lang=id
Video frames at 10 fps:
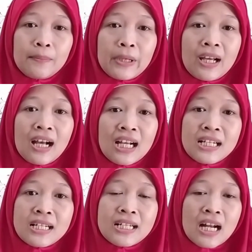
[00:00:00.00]
pH
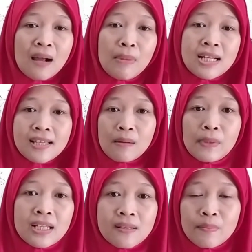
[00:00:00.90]
8
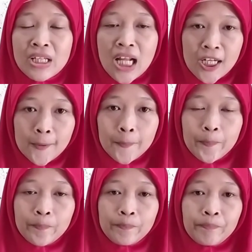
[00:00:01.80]
sampai
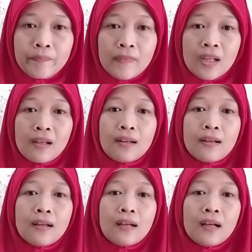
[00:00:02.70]
9.
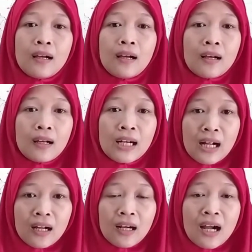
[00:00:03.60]

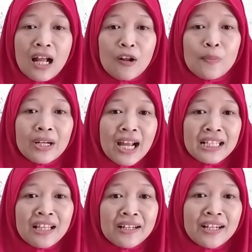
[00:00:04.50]
Nah, kalau
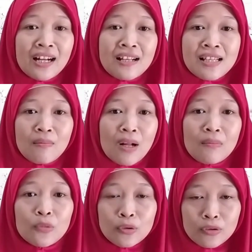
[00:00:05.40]
berkaitan dengan asam
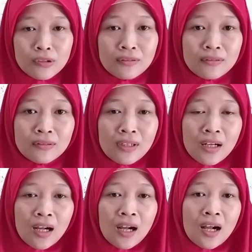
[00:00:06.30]
lambung,
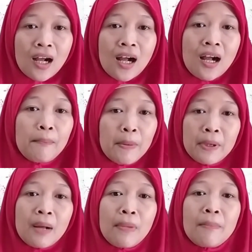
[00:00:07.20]

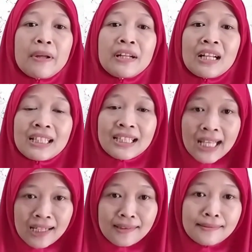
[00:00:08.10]
beberapa
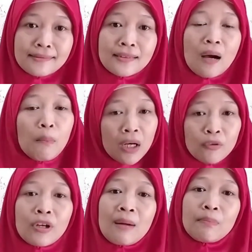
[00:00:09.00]
penelitian
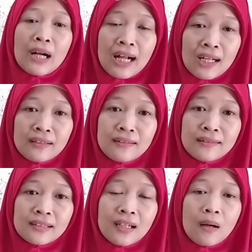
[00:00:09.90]
mengungkapkan
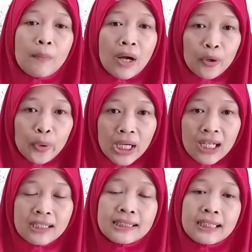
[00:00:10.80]

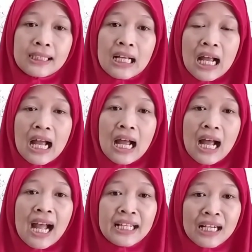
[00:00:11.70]
bahwa si
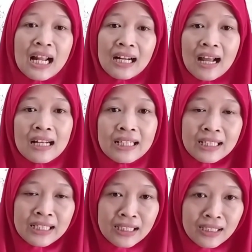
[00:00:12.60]
air alkali
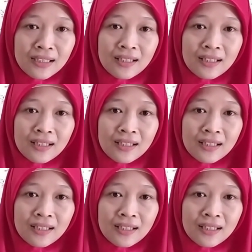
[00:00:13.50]
ini